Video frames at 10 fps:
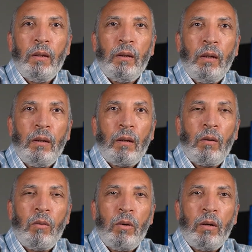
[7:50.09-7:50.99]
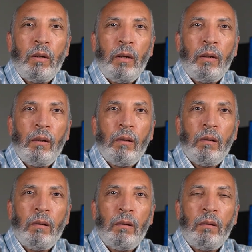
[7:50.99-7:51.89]
يقدر هو يعني
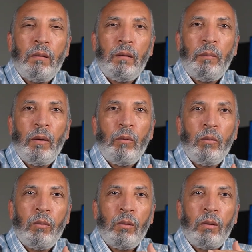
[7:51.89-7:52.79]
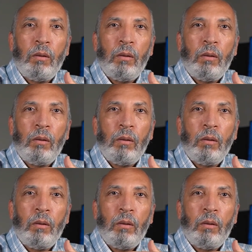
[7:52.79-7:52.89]
آه، يبقى له